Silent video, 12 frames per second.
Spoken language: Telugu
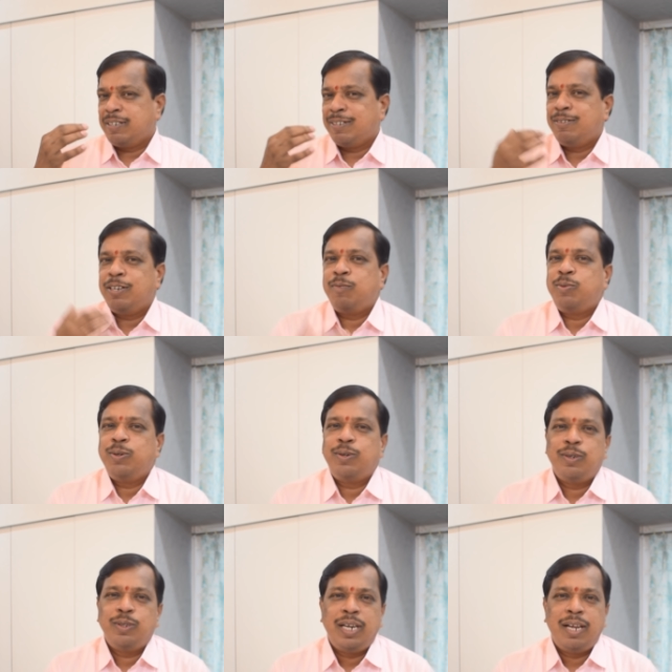కర్నూలు అప్పుడు
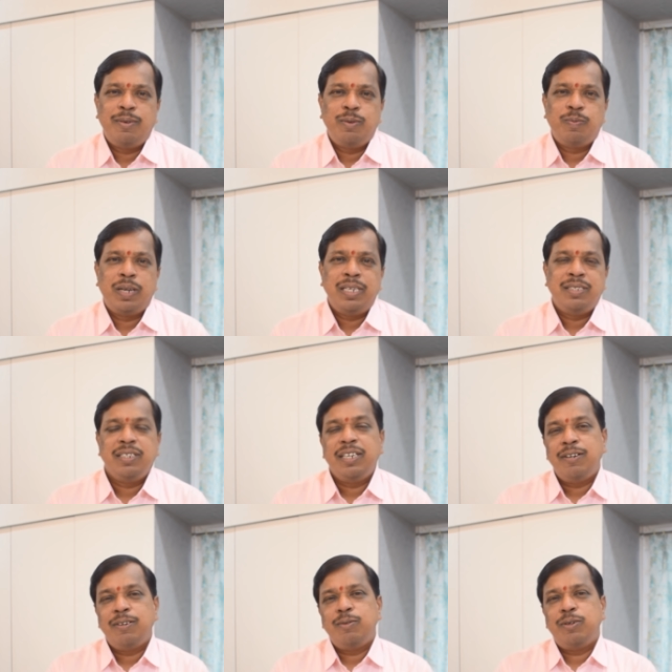రెండు వందల యాభై రూపాయలు
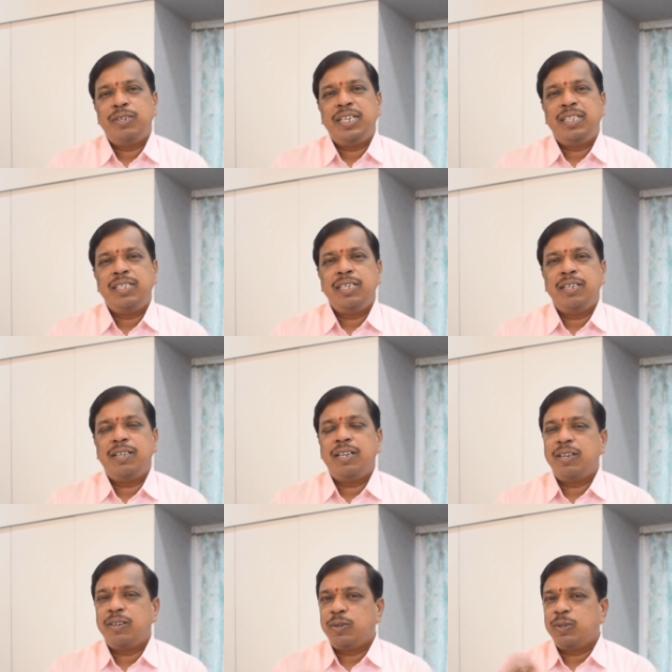సింగిల్ రూమ్లో ఉండేది
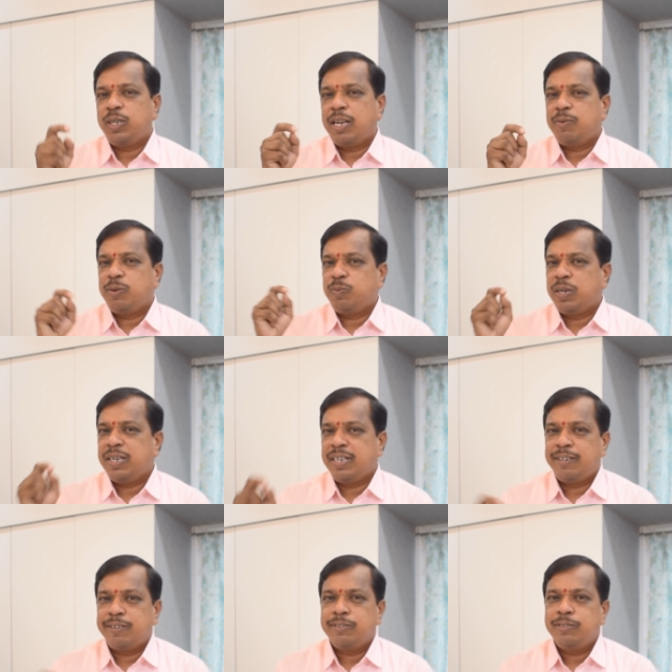రెండు వందల యాభై రూపాయలు
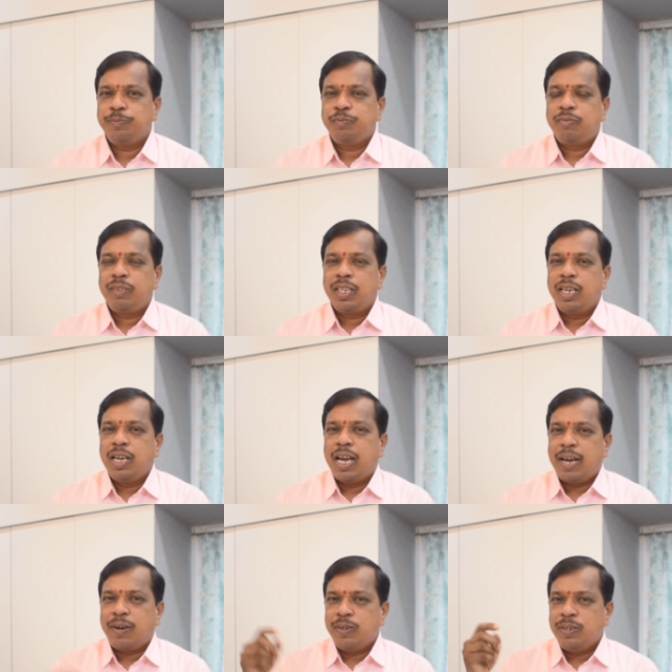రెంటు
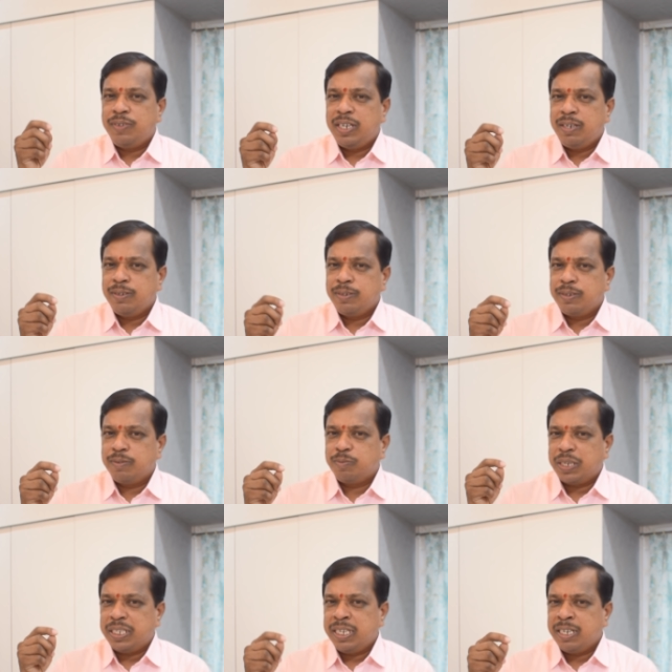ఆ రెండు వేలు
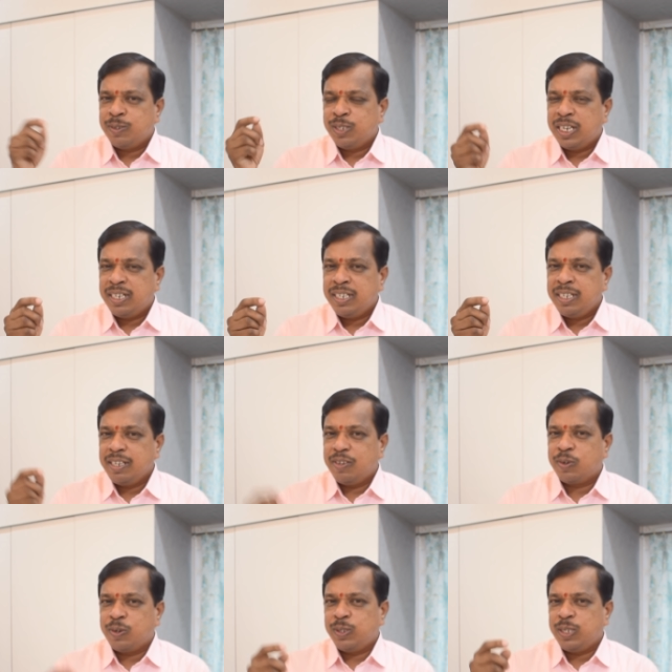పదిహేను వందలని
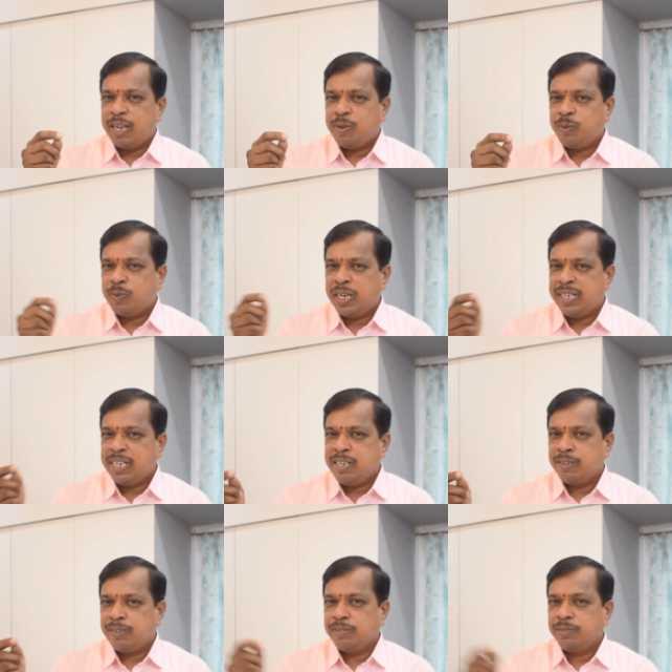రెండు వందల యాభై రూపాయలు
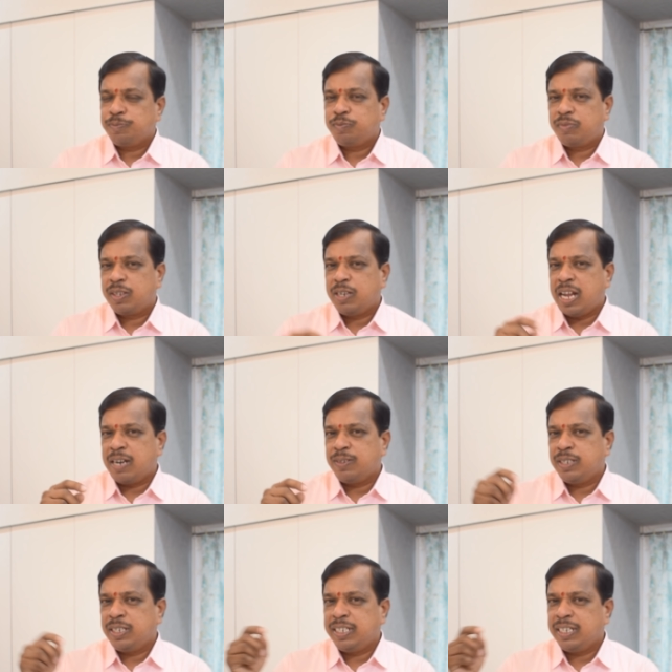రెంటు నాలుగు
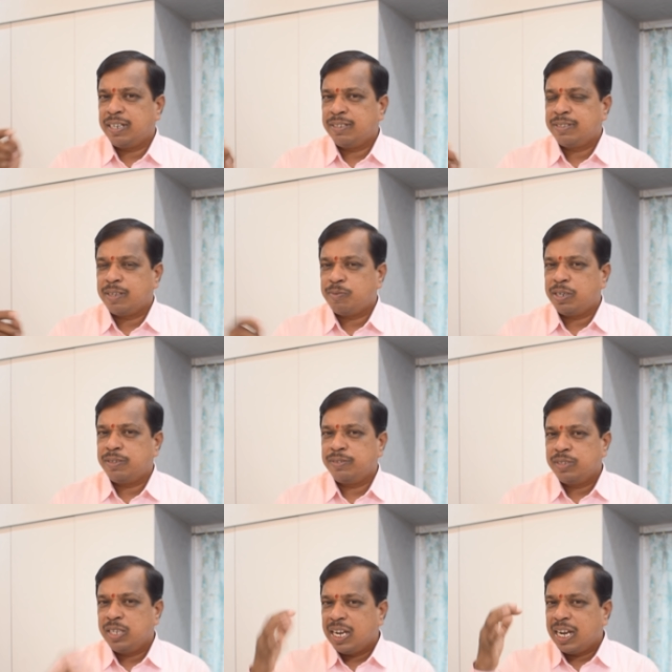వందల కిరాణా సామాను
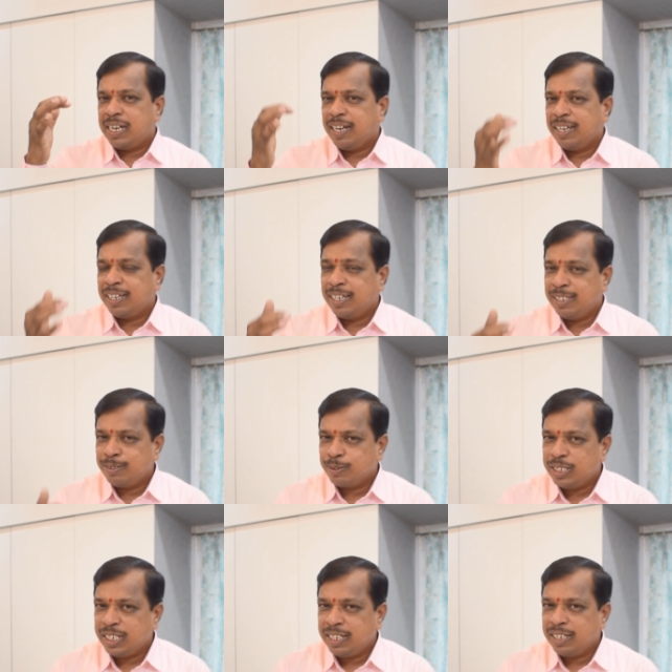అట్లా లెక్కలు
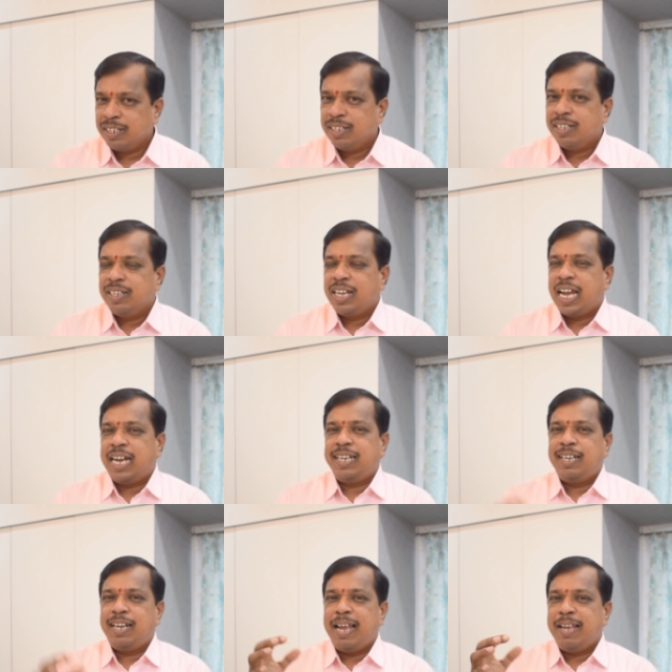వేసుకుని
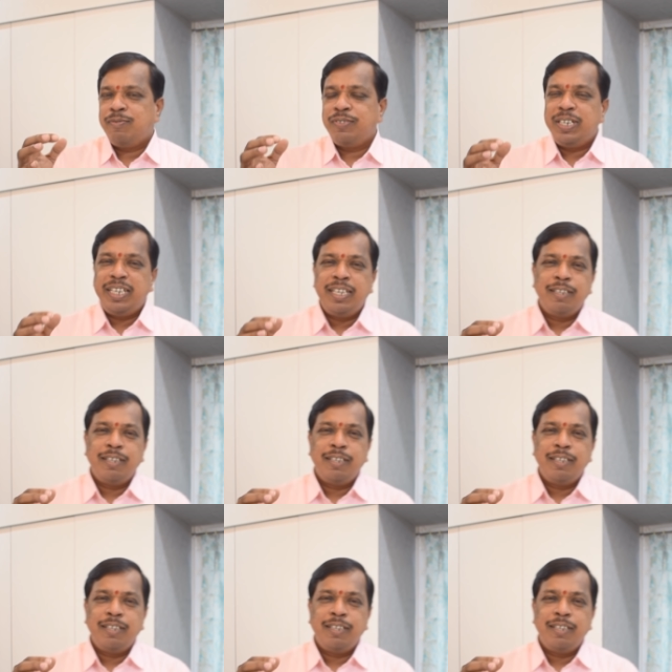అంటే లైఫ్ని